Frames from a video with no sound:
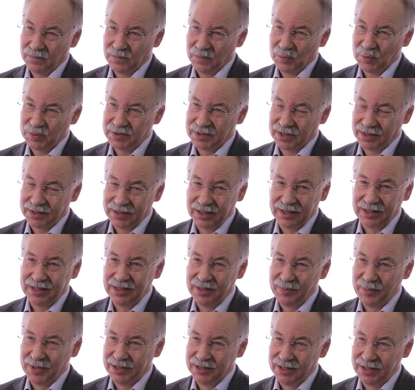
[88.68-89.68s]
У
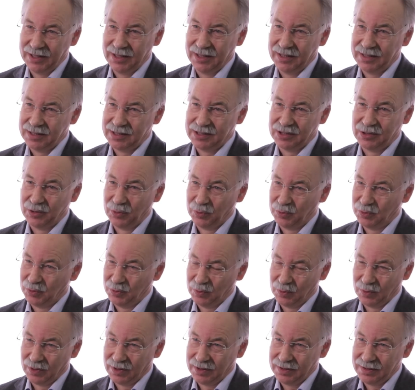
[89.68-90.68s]
стандартной модели есть
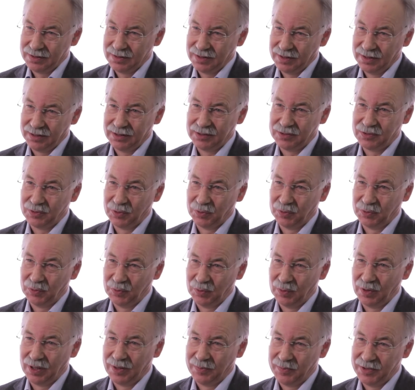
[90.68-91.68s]
структура. Эта
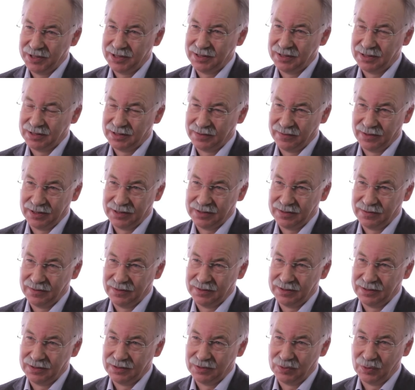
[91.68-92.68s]
структура обычно
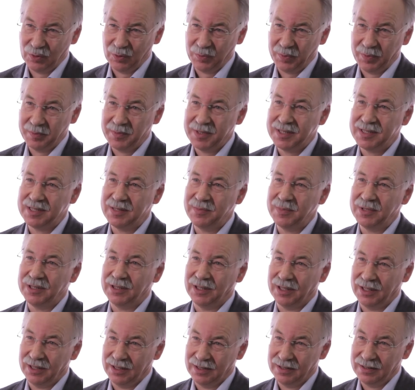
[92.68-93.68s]
связывается с группами
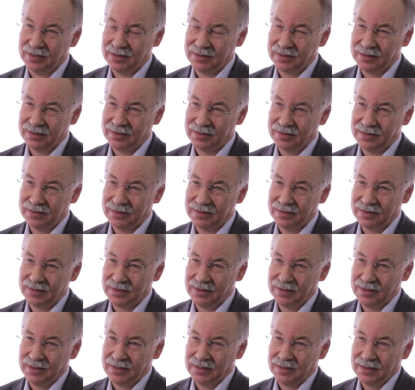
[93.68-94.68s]
симметрии.
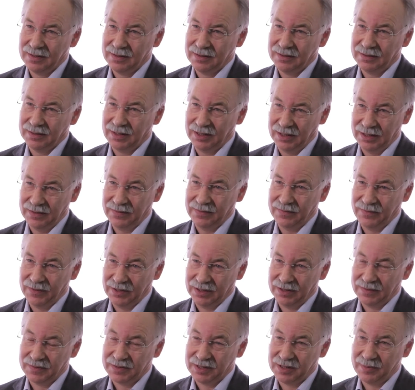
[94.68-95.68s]
Три
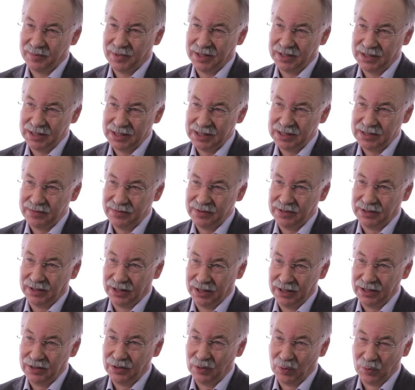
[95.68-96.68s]
вида взаимодействий,
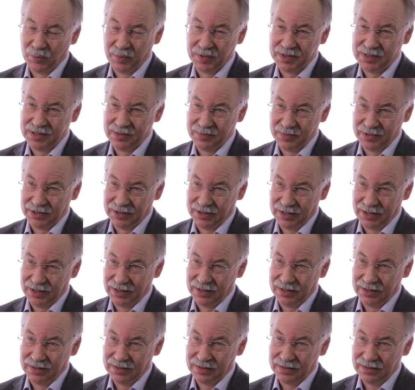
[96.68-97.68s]
три группы
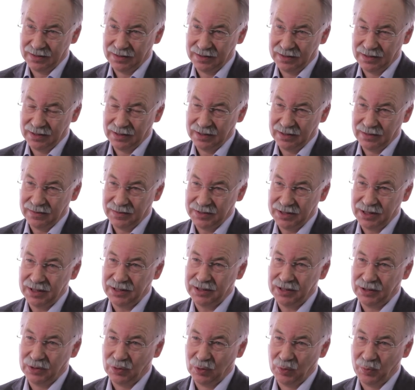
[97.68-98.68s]
симметрии. Все
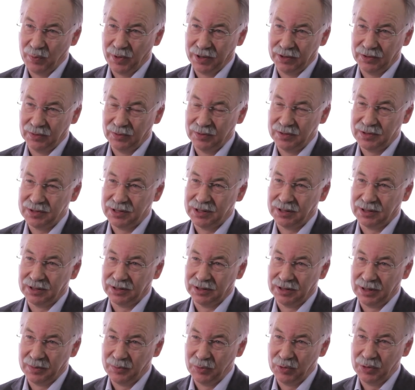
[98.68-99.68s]
эти группы относятся к
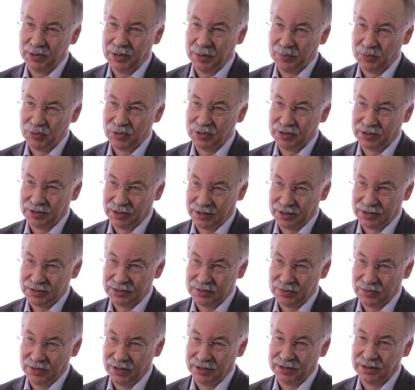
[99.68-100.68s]
одному и тому же
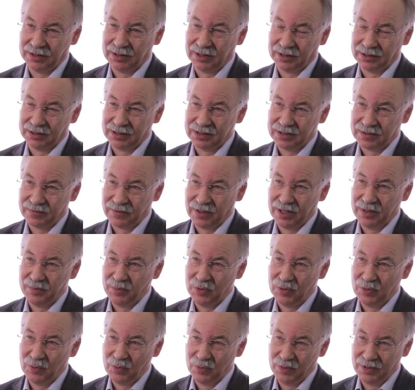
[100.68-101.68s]
классу. Это так
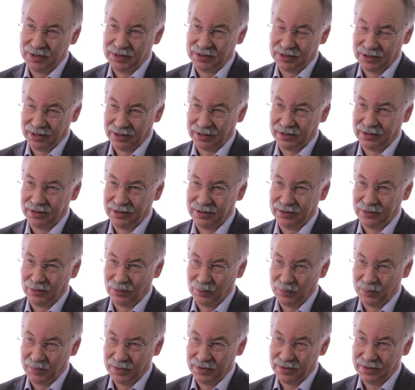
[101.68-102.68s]
называемые унитарные
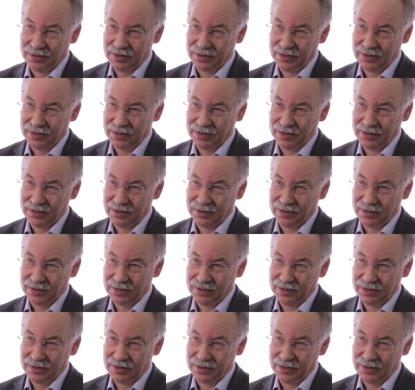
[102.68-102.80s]
группы.